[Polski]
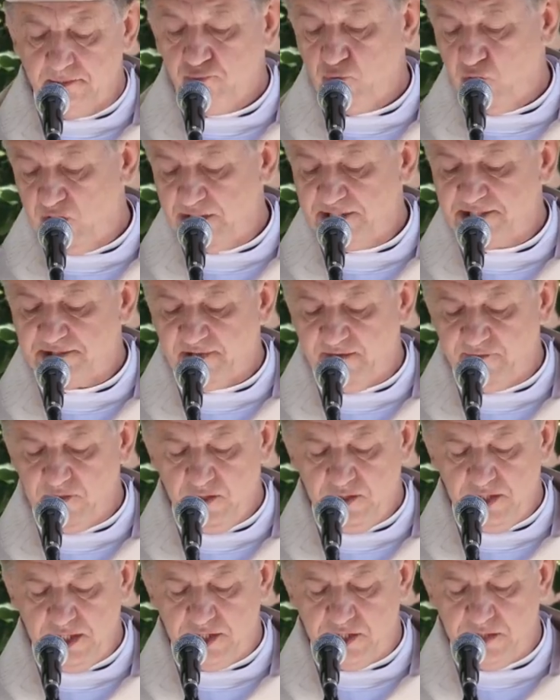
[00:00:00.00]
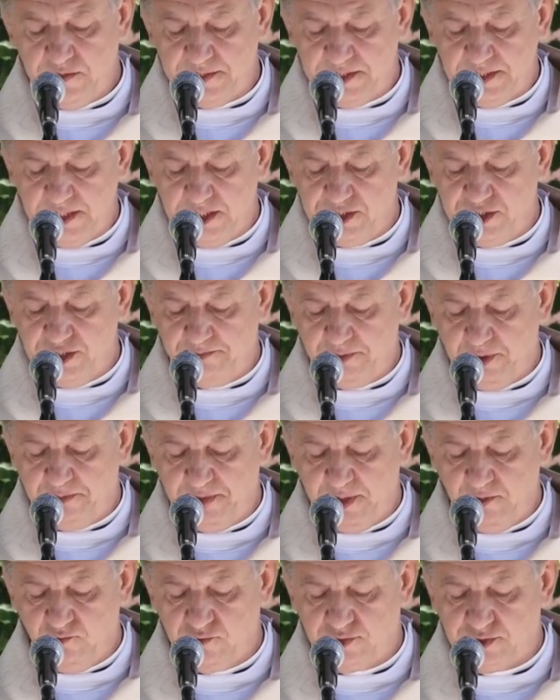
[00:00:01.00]
błogosławiony ksiądz Jerzy
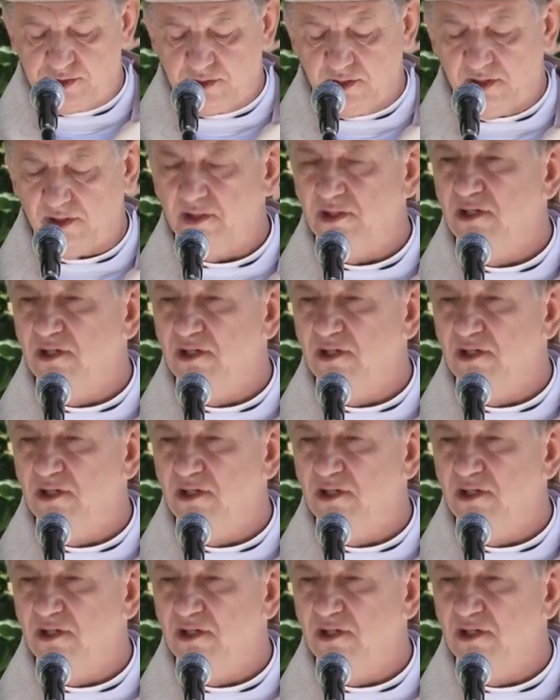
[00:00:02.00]
Popiełuszko.